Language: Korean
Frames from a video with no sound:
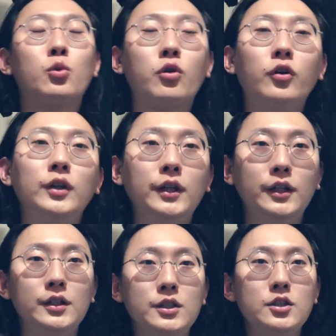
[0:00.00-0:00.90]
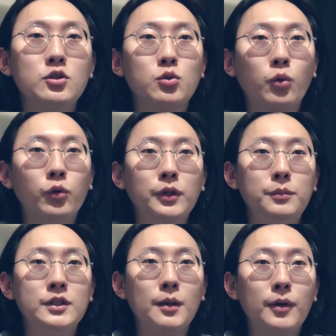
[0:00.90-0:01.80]
조건이 신청 조건이
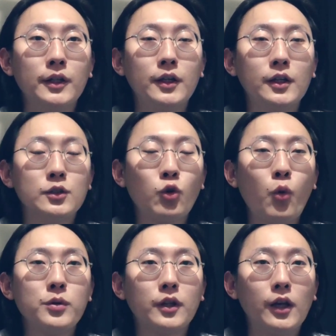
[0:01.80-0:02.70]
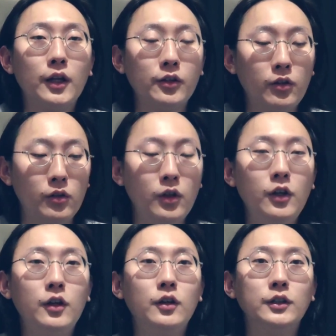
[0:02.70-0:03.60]
비자마다 조금씩 달라서
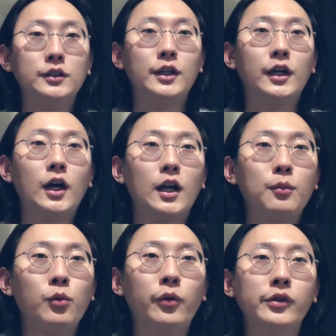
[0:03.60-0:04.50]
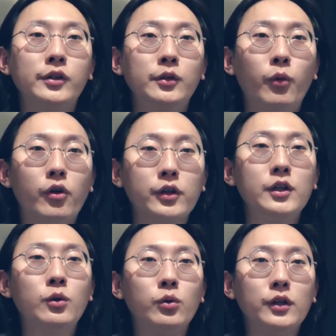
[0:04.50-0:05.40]
제가 알아본 거는
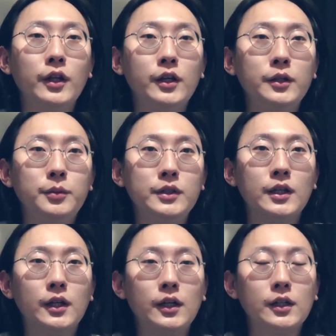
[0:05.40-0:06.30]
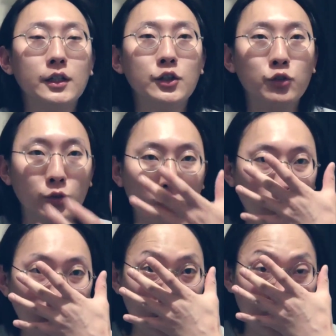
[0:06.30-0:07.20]
워킹 홀리데이 비자
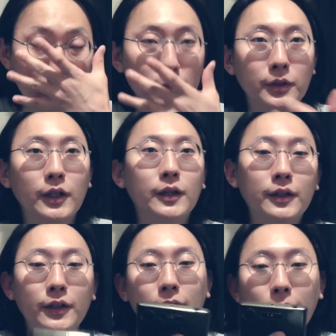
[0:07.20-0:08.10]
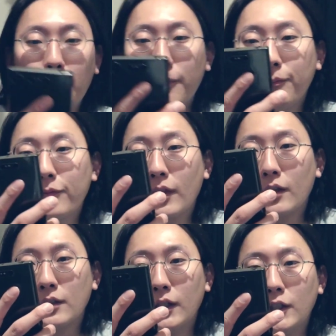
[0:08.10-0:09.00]
기준으로 알아봤습니다.
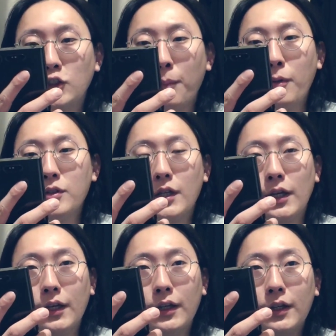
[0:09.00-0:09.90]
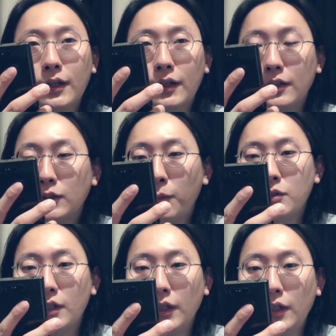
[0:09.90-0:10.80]
자, 일단 첫 번째, 첫
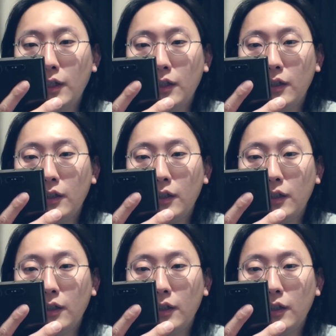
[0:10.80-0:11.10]
번째.